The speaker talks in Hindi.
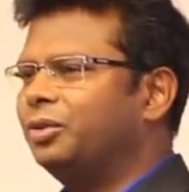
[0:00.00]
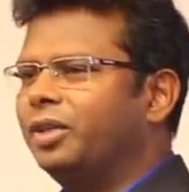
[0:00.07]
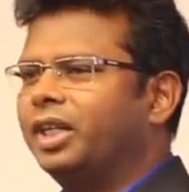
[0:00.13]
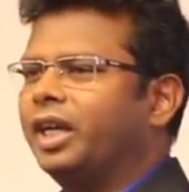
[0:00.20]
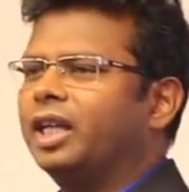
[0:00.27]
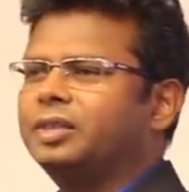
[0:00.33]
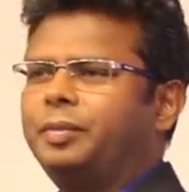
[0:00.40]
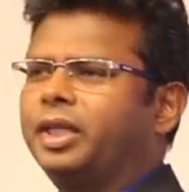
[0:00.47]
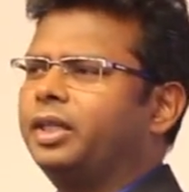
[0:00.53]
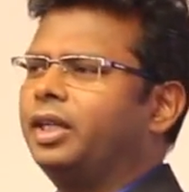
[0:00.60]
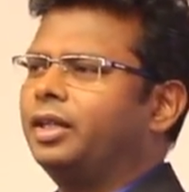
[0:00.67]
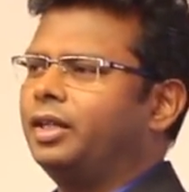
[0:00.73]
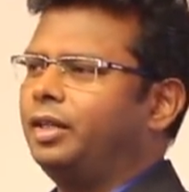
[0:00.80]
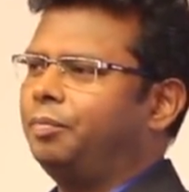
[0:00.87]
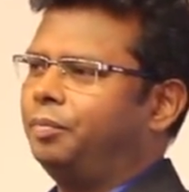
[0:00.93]
एक तो इनका एस्पेक्ट
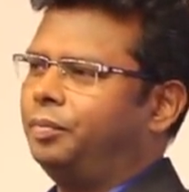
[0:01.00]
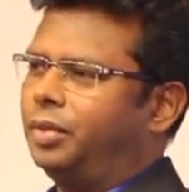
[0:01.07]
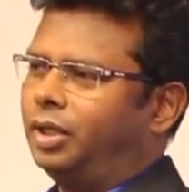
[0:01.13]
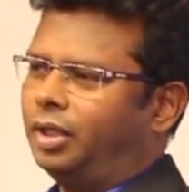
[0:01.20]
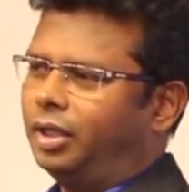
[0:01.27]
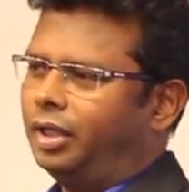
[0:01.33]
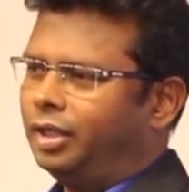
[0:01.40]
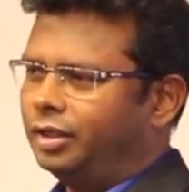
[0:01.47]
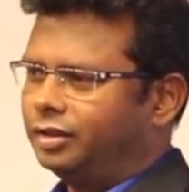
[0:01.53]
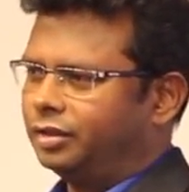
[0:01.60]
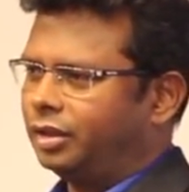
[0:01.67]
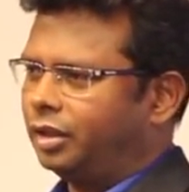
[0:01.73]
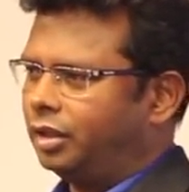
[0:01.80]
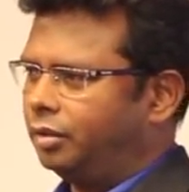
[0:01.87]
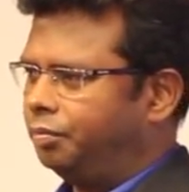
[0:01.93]
है कि इज
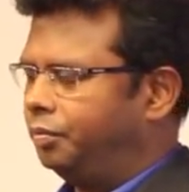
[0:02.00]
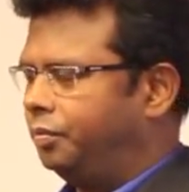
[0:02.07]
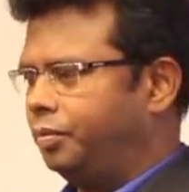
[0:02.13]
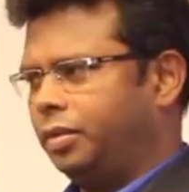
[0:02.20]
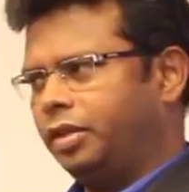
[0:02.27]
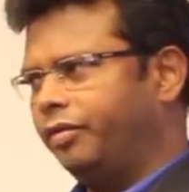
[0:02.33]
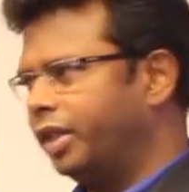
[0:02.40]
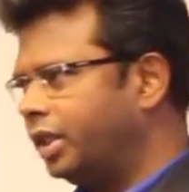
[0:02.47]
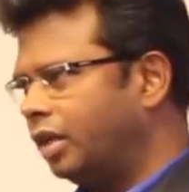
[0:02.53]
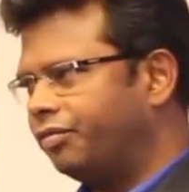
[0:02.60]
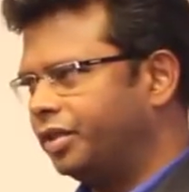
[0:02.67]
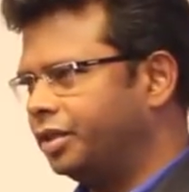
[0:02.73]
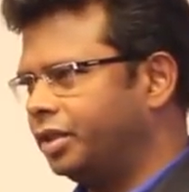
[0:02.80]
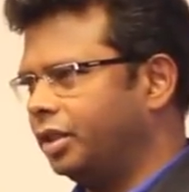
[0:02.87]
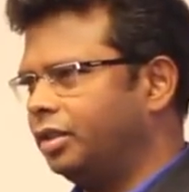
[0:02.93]
वेरी
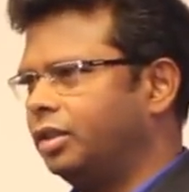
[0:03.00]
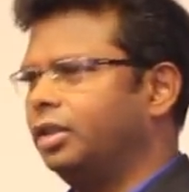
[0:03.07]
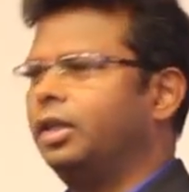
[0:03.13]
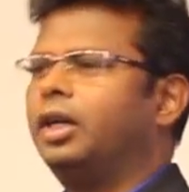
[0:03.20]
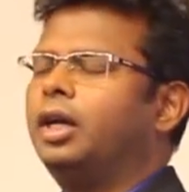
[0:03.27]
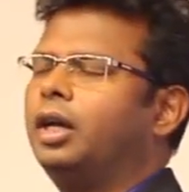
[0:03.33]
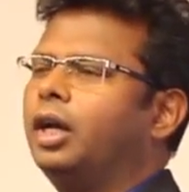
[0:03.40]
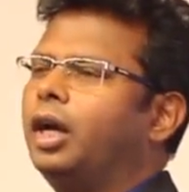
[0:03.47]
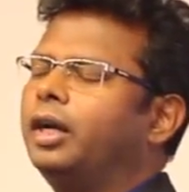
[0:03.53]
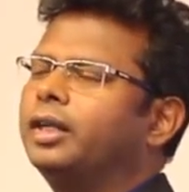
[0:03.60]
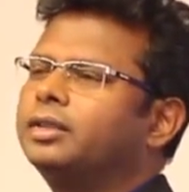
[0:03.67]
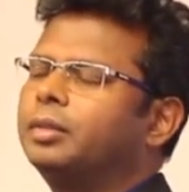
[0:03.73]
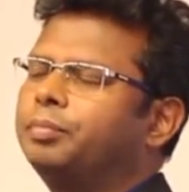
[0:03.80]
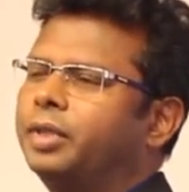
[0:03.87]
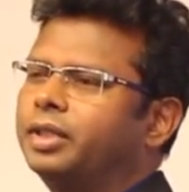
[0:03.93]
एफिशिएंट एंड
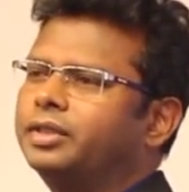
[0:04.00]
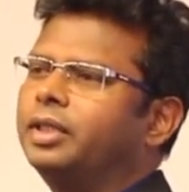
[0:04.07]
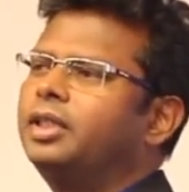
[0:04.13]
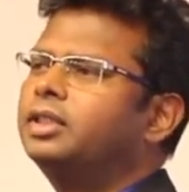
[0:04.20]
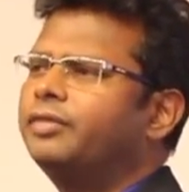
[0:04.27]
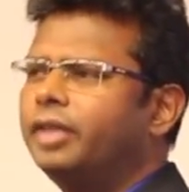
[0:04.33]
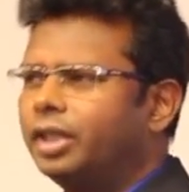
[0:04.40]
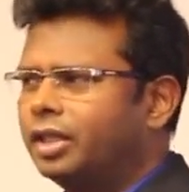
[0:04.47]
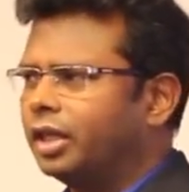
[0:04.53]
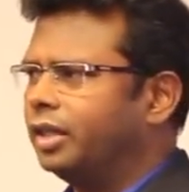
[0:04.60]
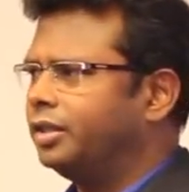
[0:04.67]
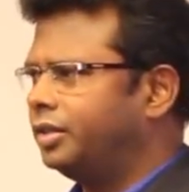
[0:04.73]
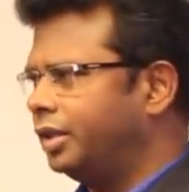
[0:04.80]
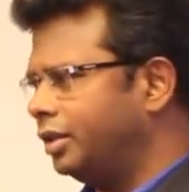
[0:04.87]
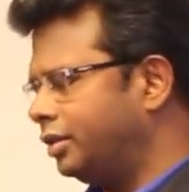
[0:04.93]
एज अ पर्सन इज वेरी
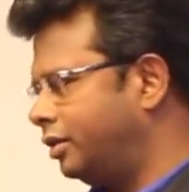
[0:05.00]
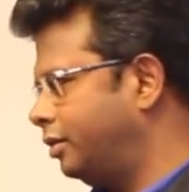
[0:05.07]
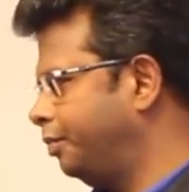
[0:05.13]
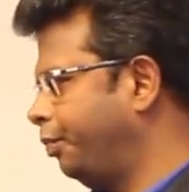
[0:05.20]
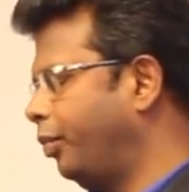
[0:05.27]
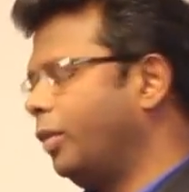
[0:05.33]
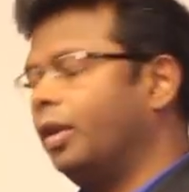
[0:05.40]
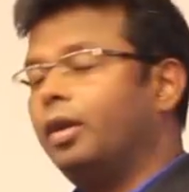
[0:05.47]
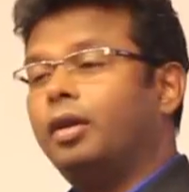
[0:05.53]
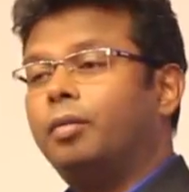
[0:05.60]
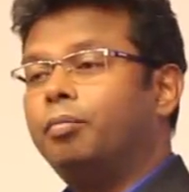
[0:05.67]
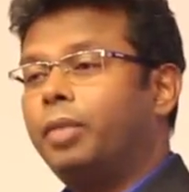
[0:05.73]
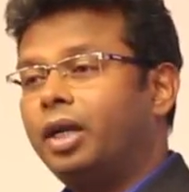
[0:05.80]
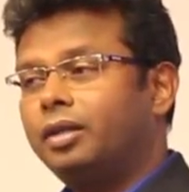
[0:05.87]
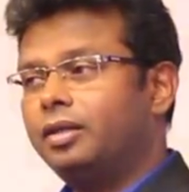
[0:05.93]
करीजियस
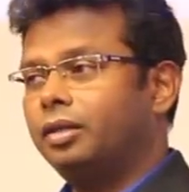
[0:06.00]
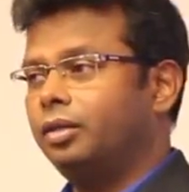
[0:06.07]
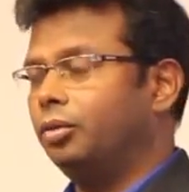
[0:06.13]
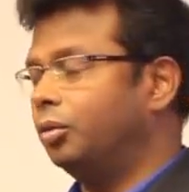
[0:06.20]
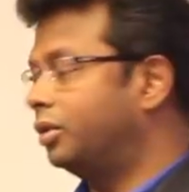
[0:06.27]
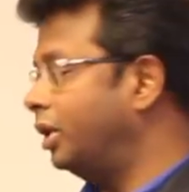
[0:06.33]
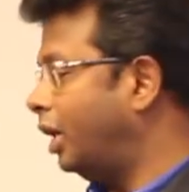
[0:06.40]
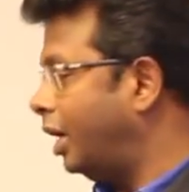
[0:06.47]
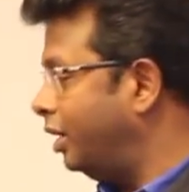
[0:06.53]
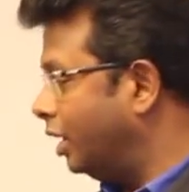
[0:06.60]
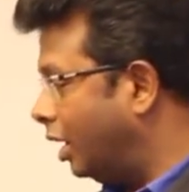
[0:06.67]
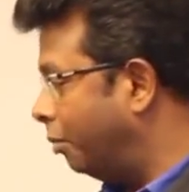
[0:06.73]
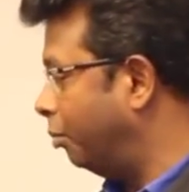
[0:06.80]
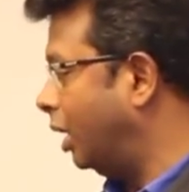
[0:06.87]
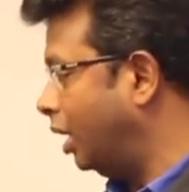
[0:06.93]
बट उतना ही
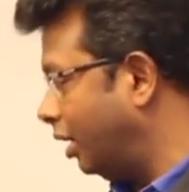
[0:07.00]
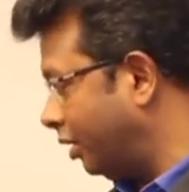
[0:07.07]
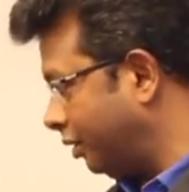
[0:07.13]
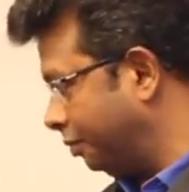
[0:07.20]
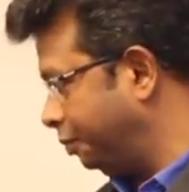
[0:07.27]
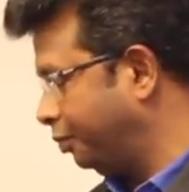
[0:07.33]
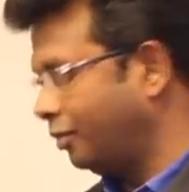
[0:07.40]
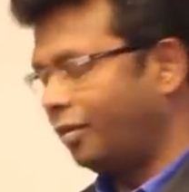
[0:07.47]
हम्बल है